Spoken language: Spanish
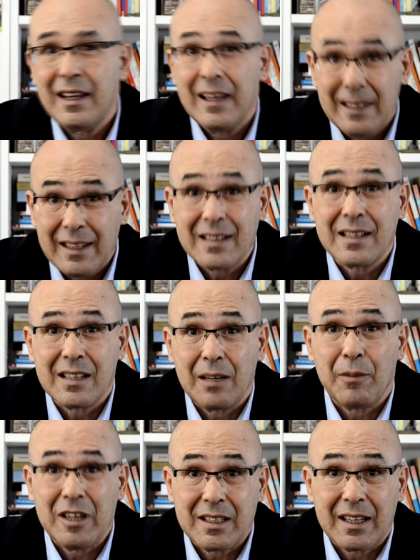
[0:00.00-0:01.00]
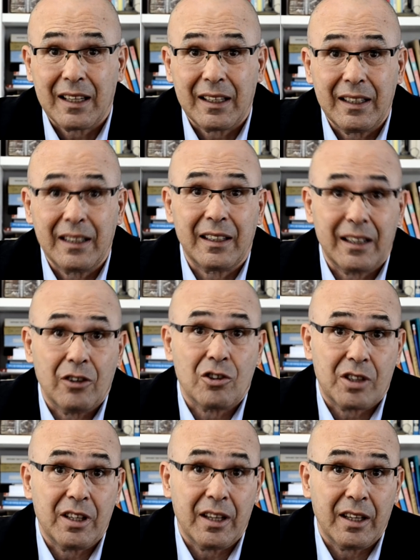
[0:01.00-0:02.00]
Y ese es el mensaje que nos
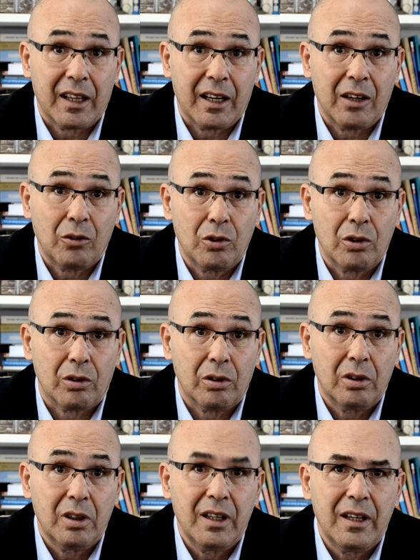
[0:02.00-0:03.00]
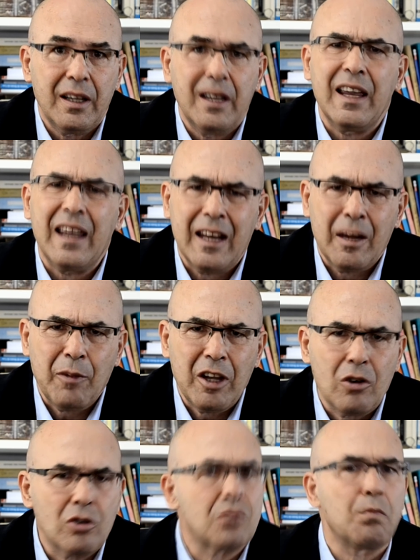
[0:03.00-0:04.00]
quiere dejar el autor.
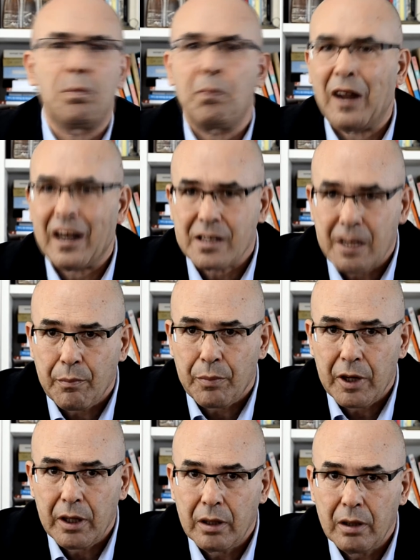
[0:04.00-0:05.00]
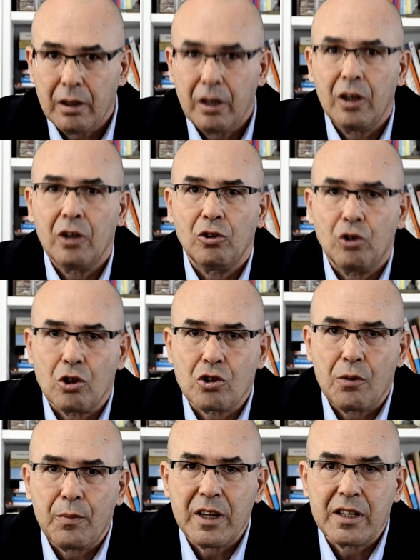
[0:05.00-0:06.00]
Enemigos para siempre dos
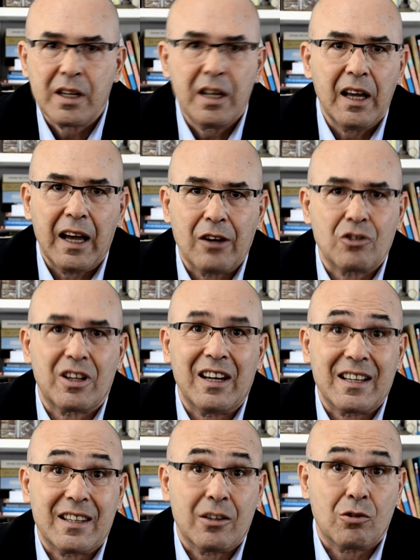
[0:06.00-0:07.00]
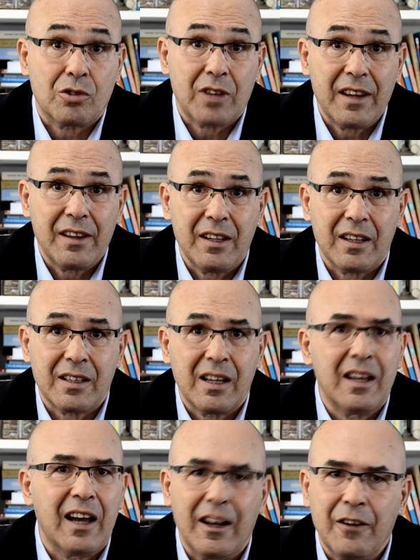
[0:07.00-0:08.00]
hombres a los que las circunstancias
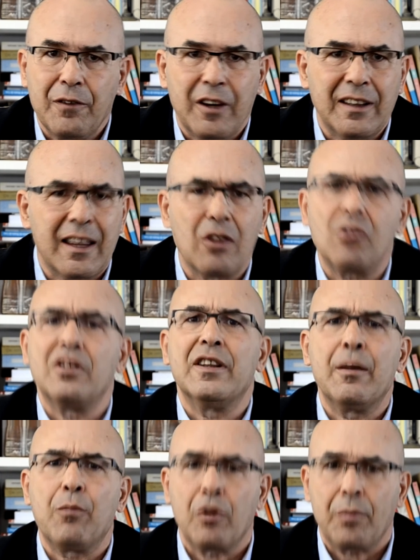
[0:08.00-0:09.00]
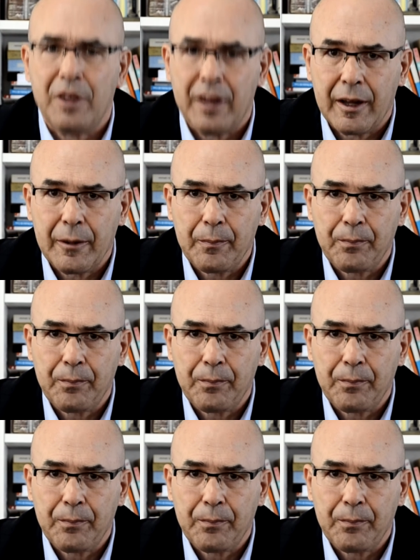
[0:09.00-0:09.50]
han enfrentado de por vida.